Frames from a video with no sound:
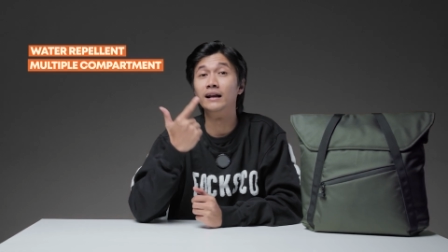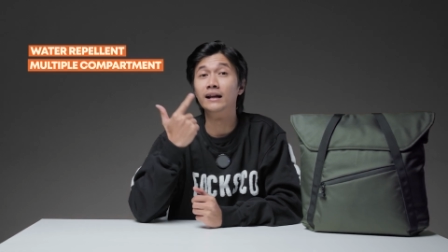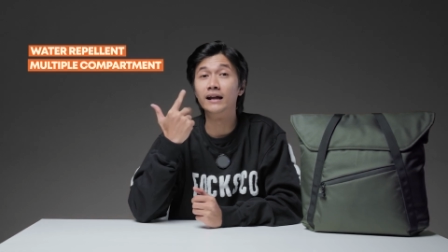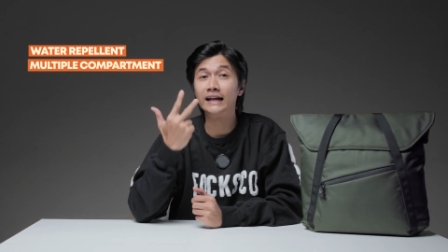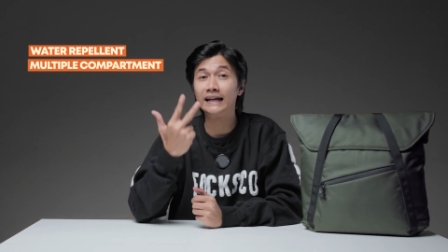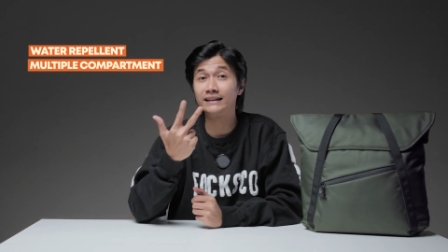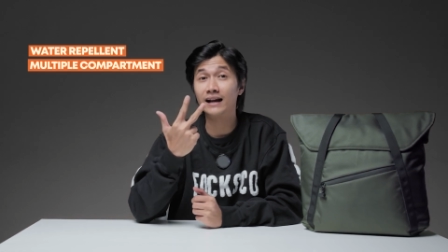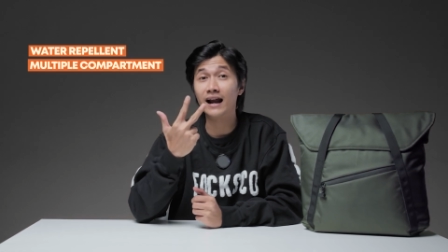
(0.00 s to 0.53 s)
Dan
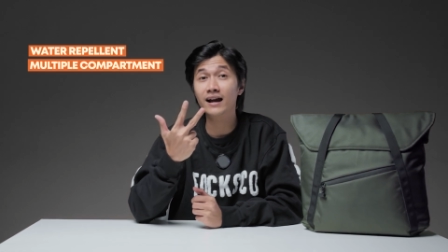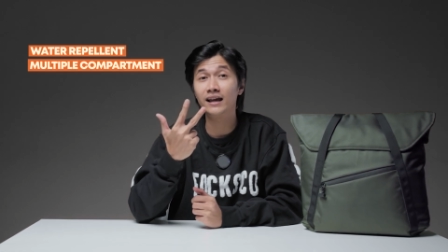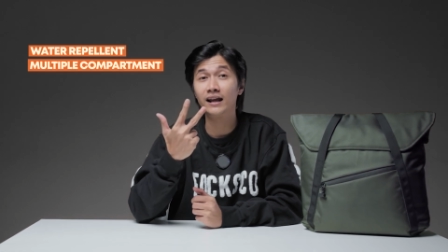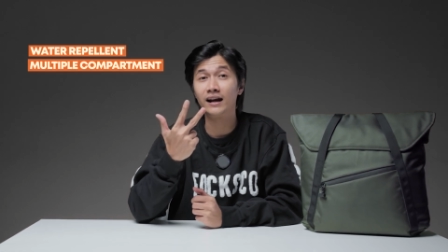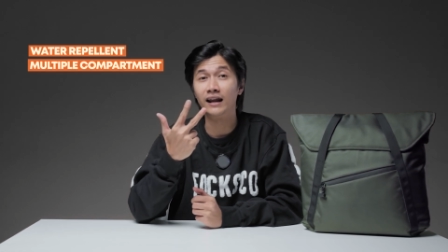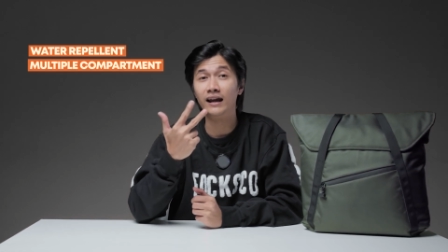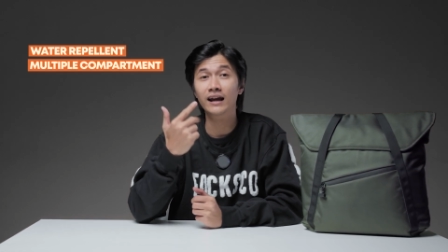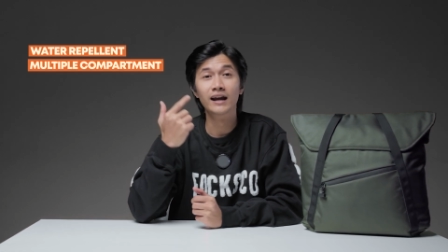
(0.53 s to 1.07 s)
yang
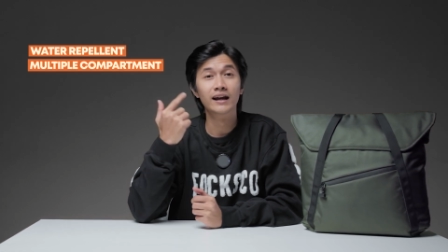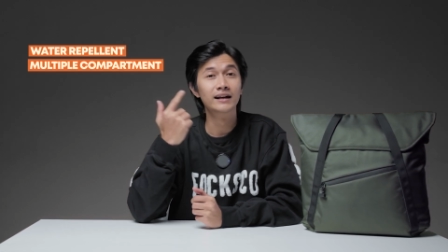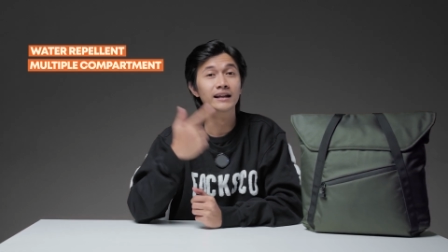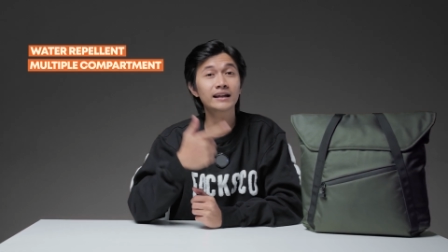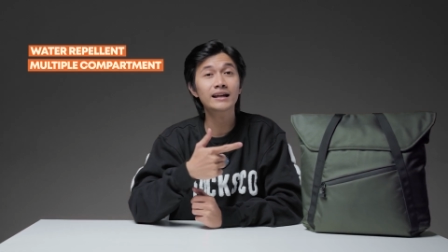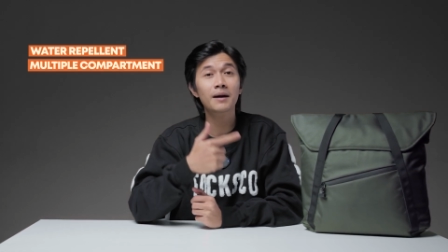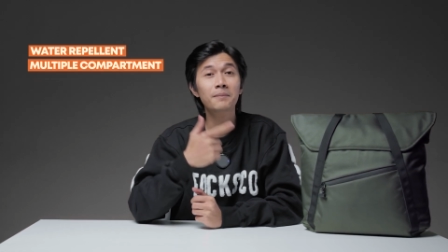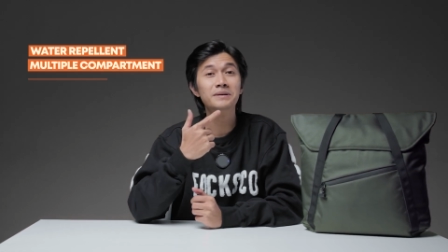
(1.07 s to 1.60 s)
terakhir nih,
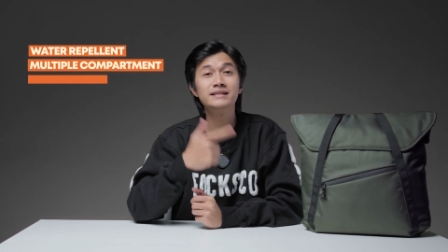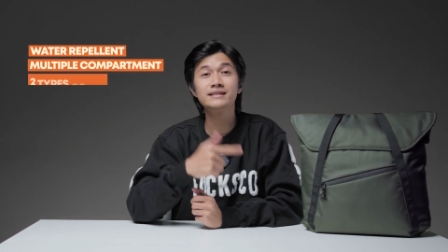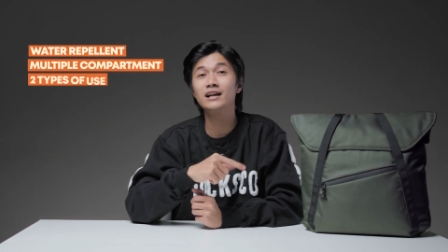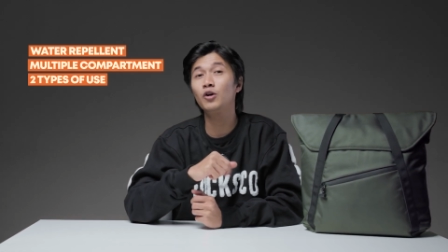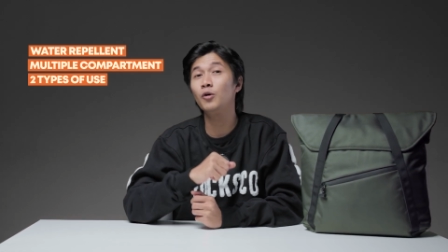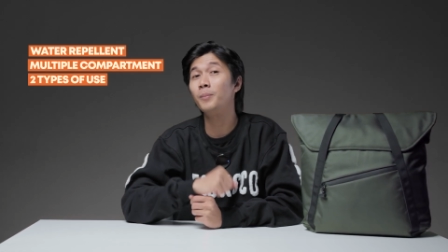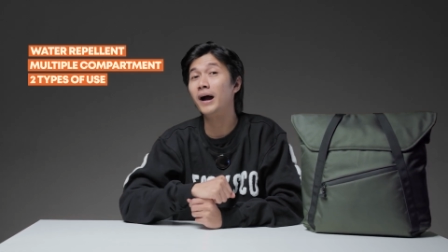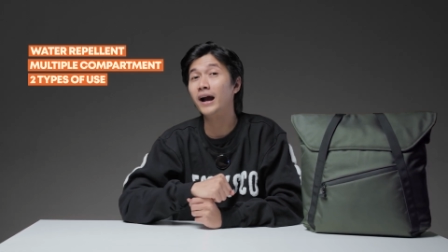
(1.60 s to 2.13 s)
dia bisa
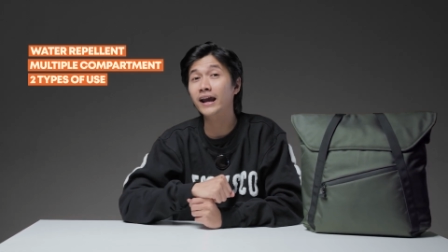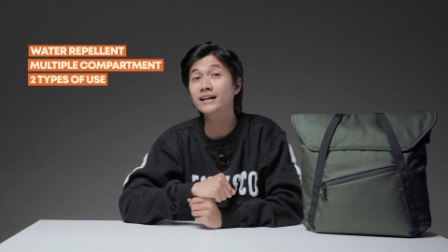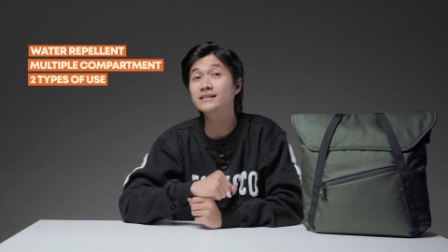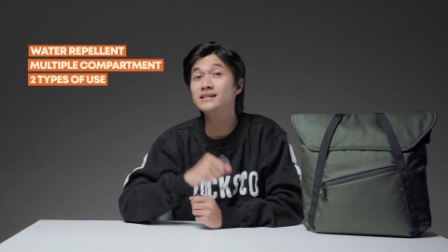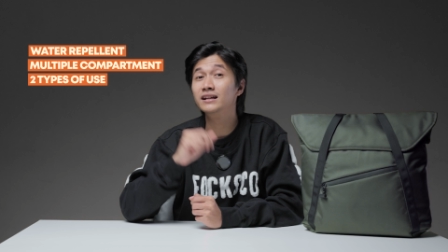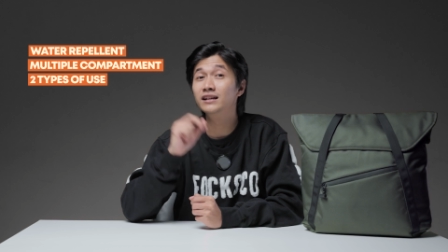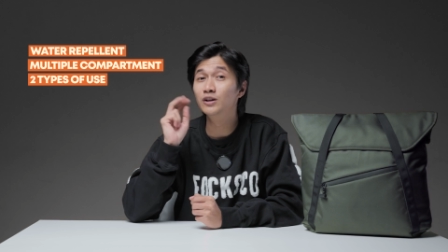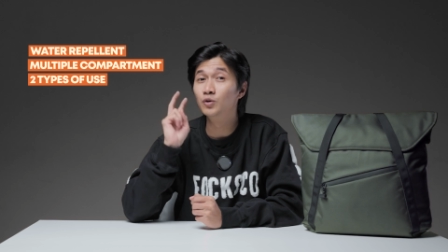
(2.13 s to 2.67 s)
lo pakai
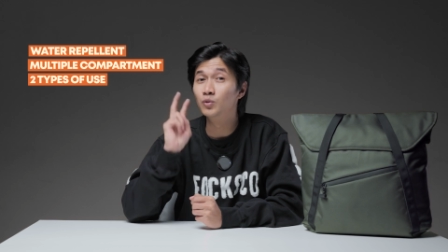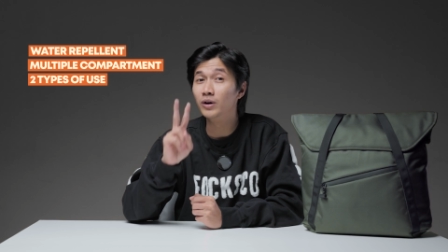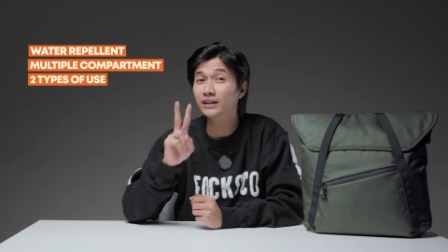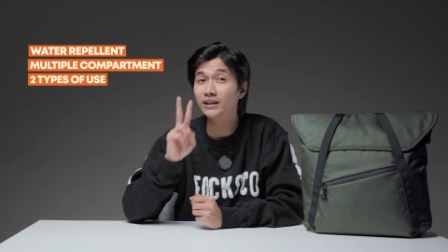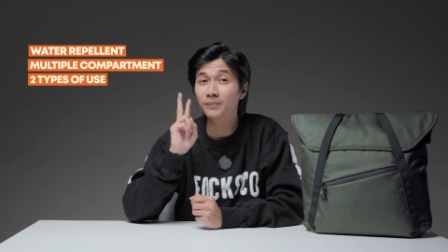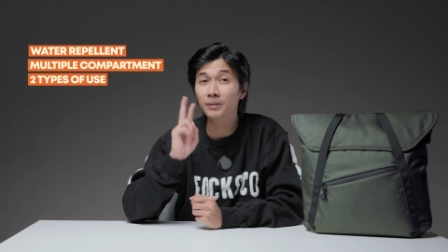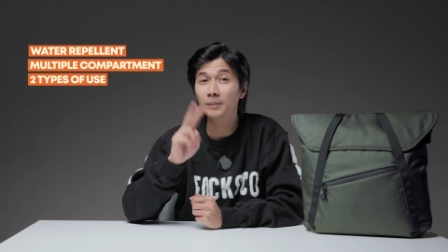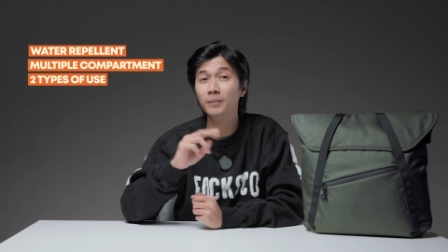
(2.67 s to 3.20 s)
jadi dua
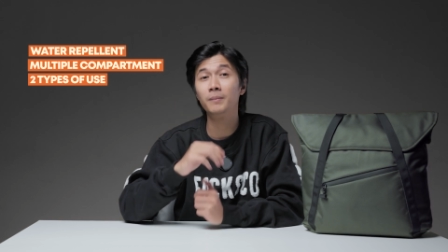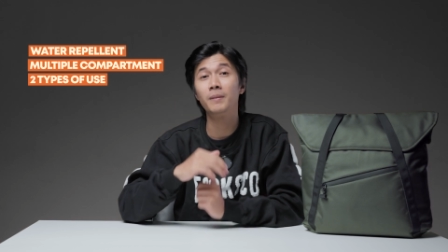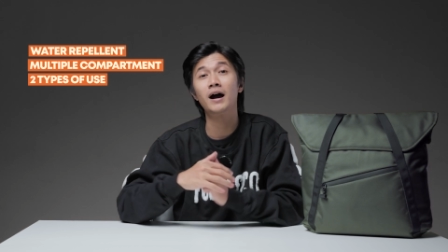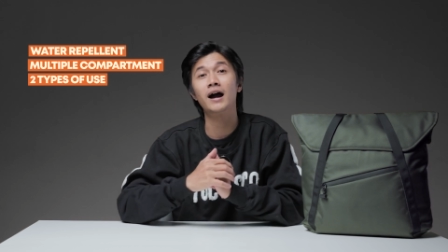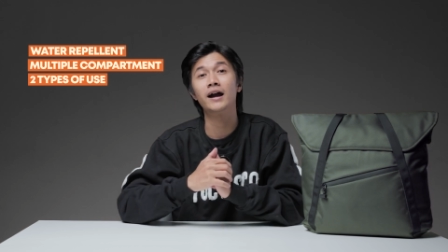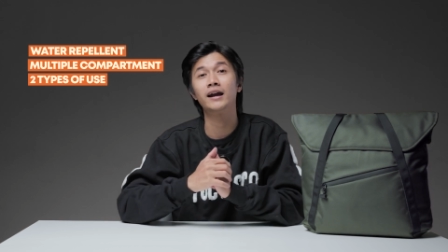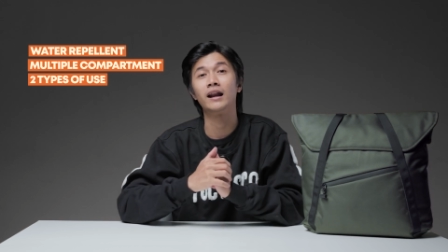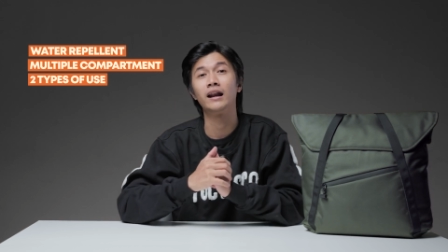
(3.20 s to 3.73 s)
tipe
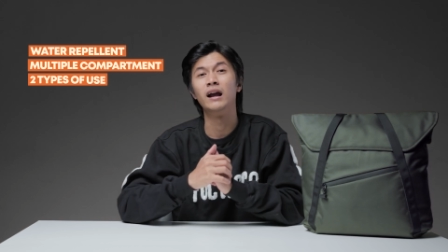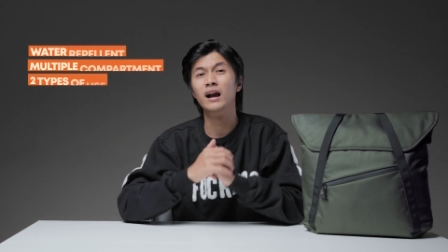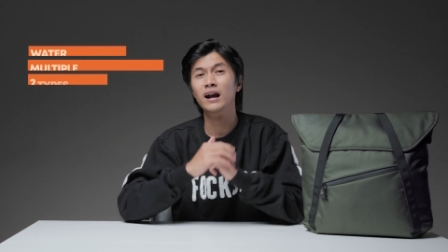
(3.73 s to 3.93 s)
pemakaian.